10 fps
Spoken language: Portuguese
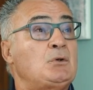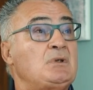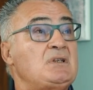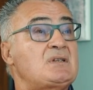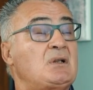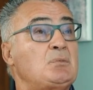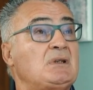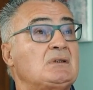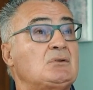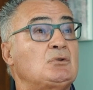eu
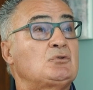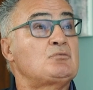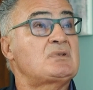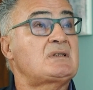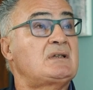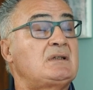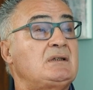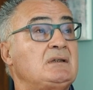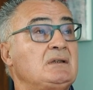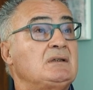inicialmente, quando
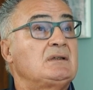comecei,